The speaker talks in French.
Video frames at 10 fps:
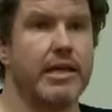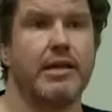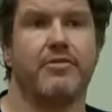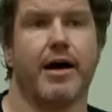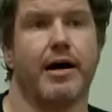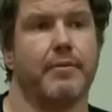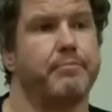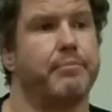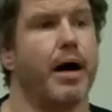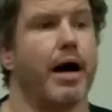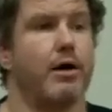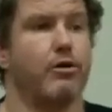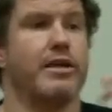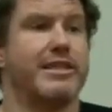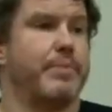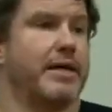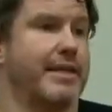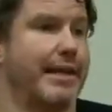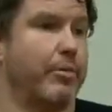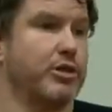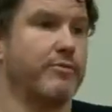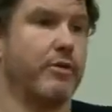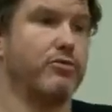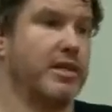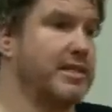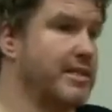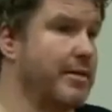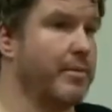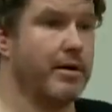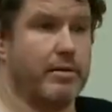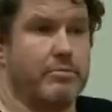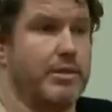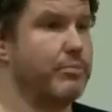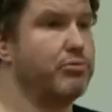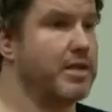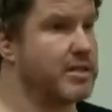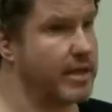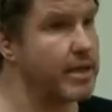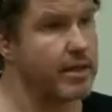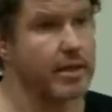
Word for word: il ne va pas le laisser passer. La prochaine fois que vous testez, ben, il n'est plus testé.